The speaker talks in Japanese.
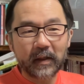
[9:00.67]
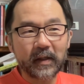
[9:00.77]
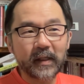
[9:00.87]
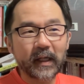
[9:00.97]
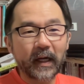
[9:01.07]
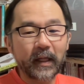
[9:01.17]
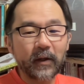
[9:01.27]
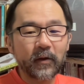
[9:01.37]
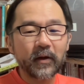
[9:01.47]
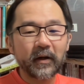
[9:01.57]
定されて
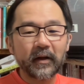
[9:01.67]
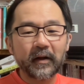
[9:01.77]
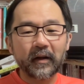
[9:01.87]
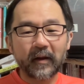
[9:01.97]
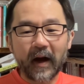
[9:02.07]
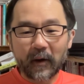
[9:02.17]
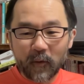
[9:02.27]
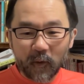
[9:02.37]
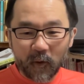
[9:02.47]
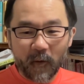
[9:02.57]
るだ
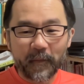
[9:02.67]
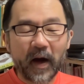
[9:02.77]
ろうと。